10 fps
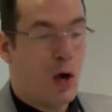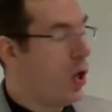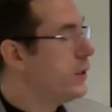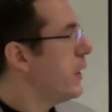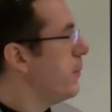
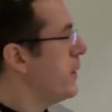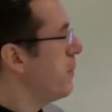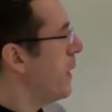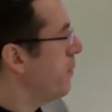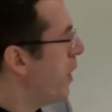Und ähm, hier
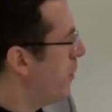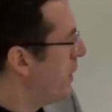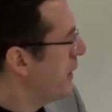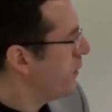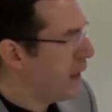mal ein paar
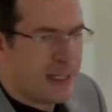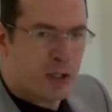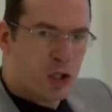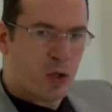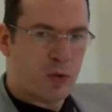Bilder, vielleicht
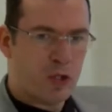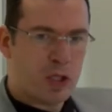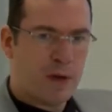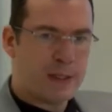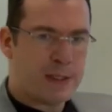ein Stück
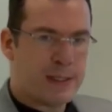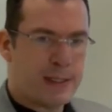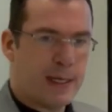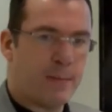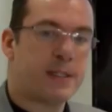unscharf, das sehen Sie
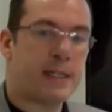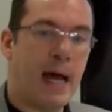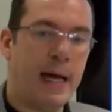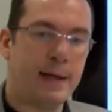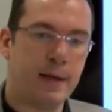dann im
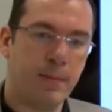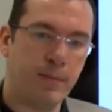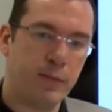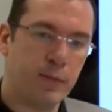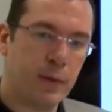Slide,
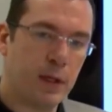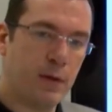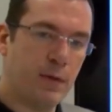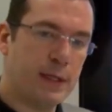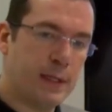ähm,
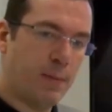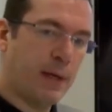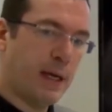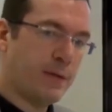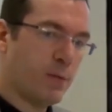äh, wenn Sie die
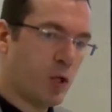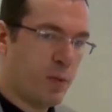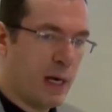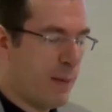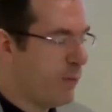PDF zum
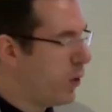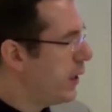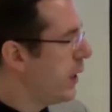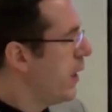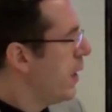Beispiel haben
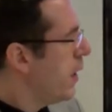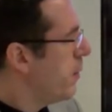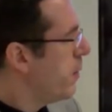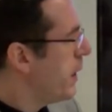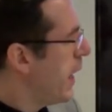wollen,
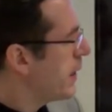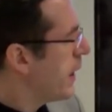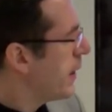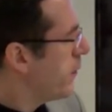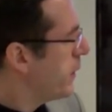ähm, im
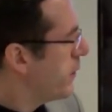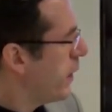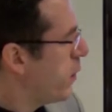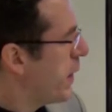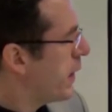Nachgang auf jeden
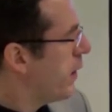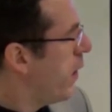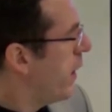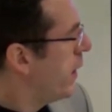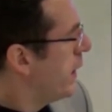Fall nochmal
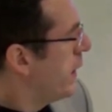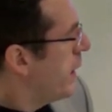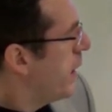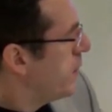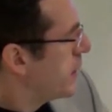genauer.
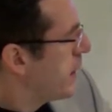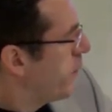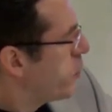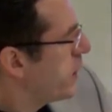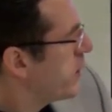Ähm, es gibt
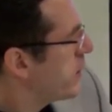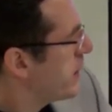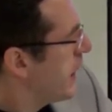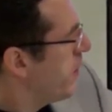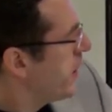verschiedene
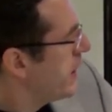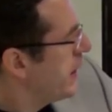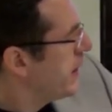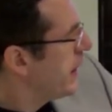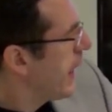Systeme, die
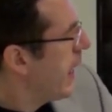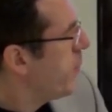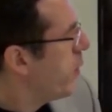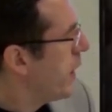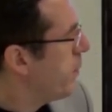hier den
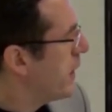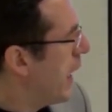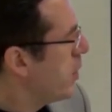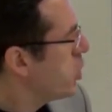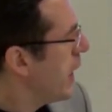Rainbow eben
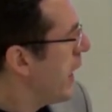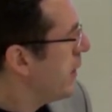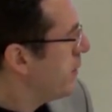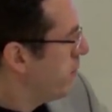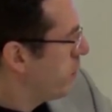
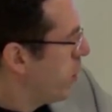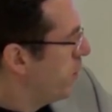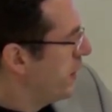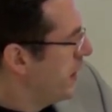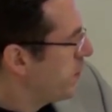darstellen,
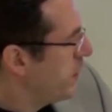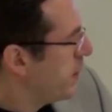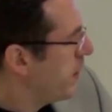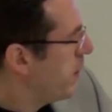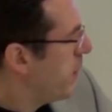kombiniert mit
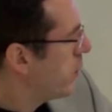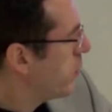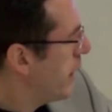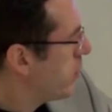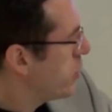ähm,
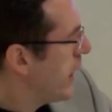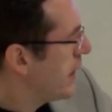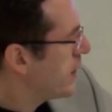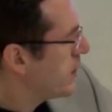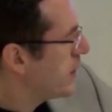automatischen
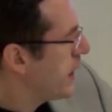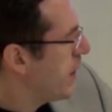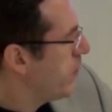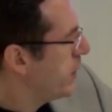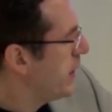
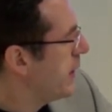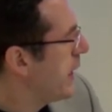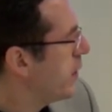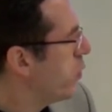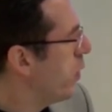Handelssystemen und
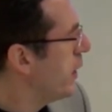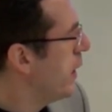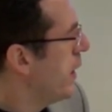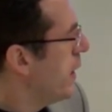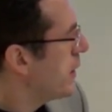Indikatoren.
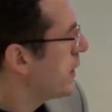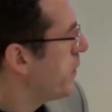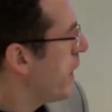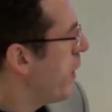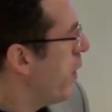Es
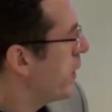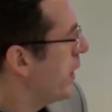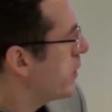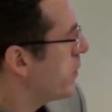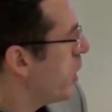gibt aber auch
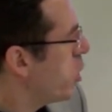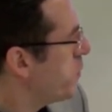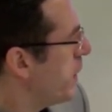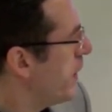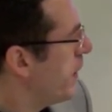hier zum
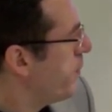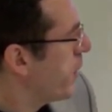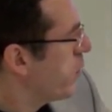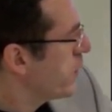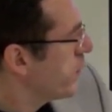Beispiel
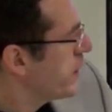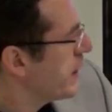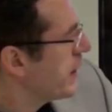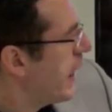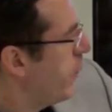im
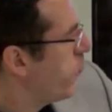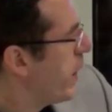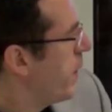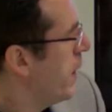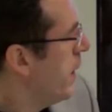kurzfristigen
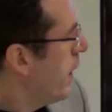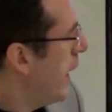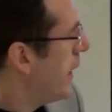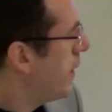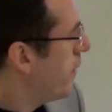Timeframe
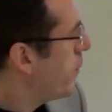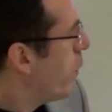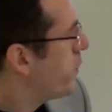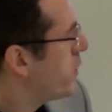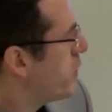eine
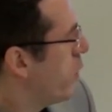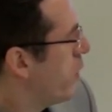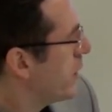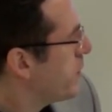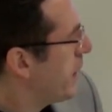
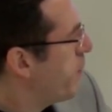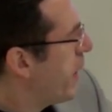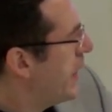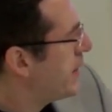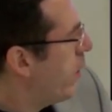Option, dass man den
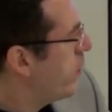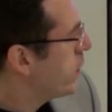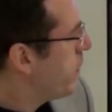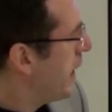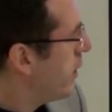Preis
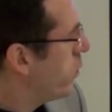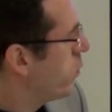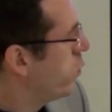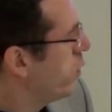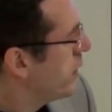ausblendet
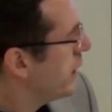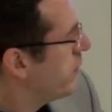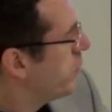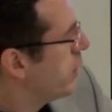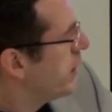und nur die
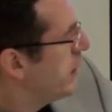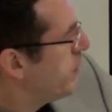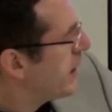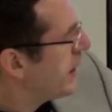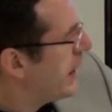
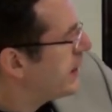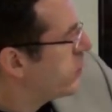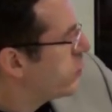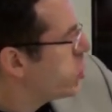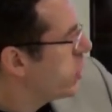multiplen gleitenden
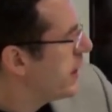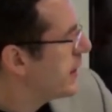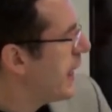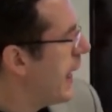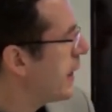Durchschnitte
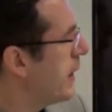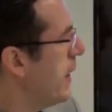zeigt.